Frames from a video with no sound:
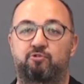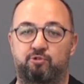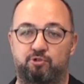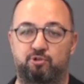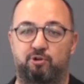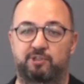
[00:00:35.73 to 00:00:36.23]

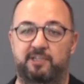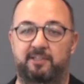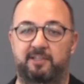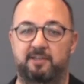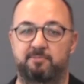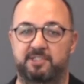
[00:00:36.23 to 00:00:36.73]
Kurucu
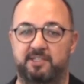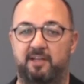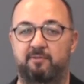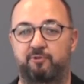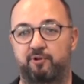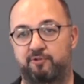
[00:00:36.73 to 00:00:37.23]

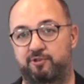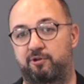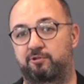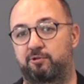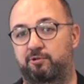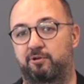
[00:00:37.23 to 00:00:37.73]
ortaklarımızdan
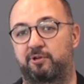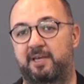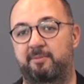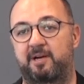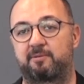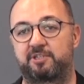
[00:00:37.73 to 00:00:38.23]
Profesör Doktor
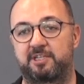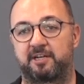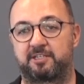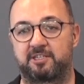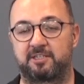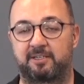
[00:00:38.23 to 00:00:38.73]
Kemal
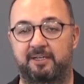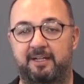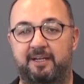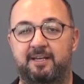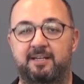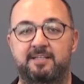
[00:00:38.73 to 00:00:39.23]
Bıçakçı,
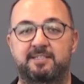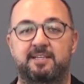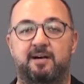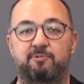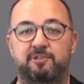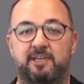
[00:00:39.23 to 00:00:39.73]

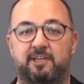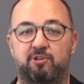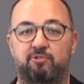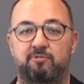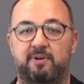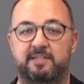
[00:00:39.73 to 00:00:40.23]
İstanbul
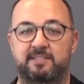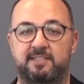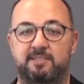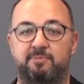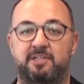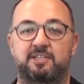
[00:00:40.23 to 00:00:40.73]
Teknik
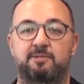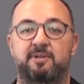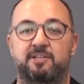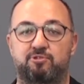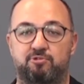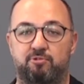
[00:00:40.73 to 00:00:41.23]
Üniversitesi
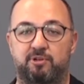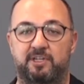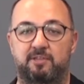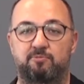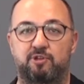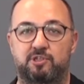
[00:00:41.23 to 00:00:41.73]
Bilişim Enstitüsü
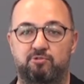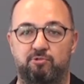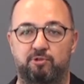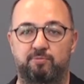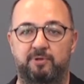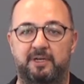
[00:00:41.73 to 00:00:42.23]
öğretim üyesi
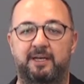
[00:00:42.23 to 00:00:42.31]
olup